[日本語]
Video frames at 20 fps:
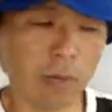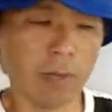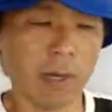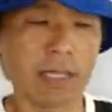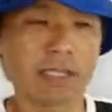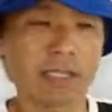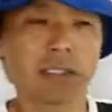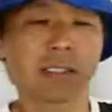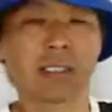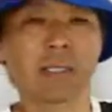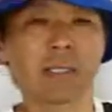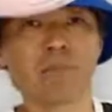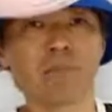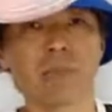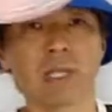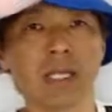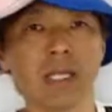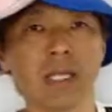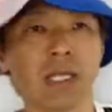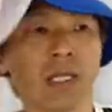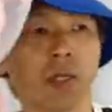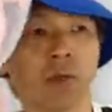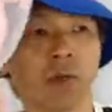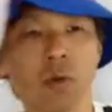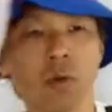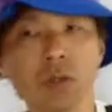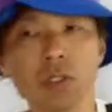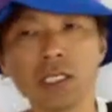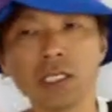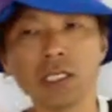います
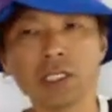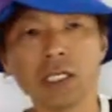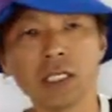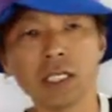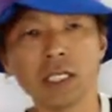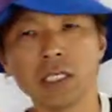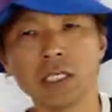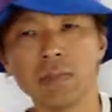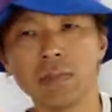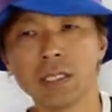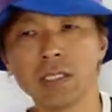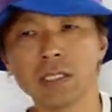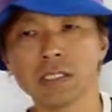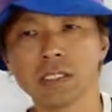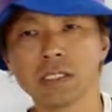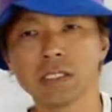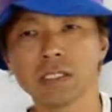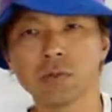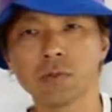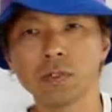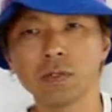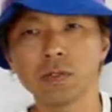ここにつけていきますこ